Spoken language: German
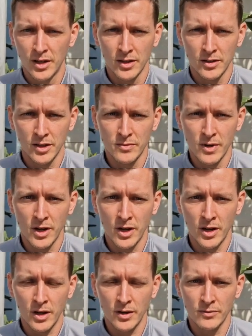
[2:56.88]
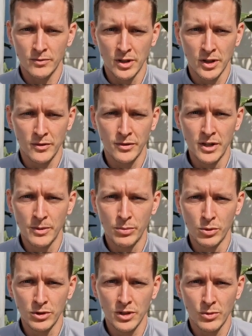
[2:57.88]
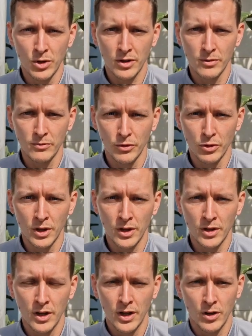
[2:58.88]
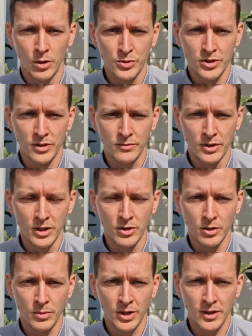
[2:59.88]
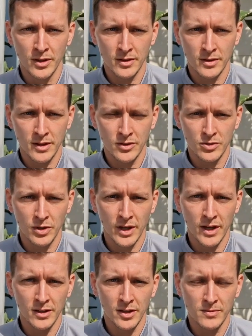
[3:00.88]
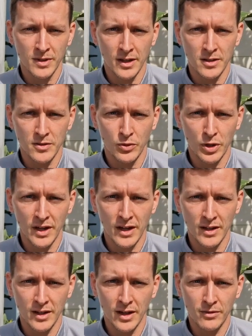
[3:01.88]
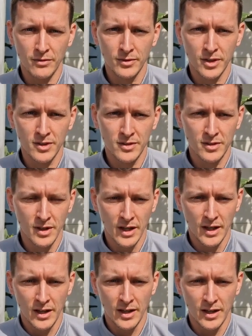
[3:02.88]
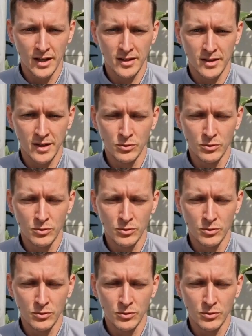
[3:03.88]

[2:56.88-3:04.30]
dass wir wirklich viele Punkte machen im Frühjahr. Ob es dann wirklich nochmal dazu reicht, dass wir ganz vorne angreifen, das hängt nicht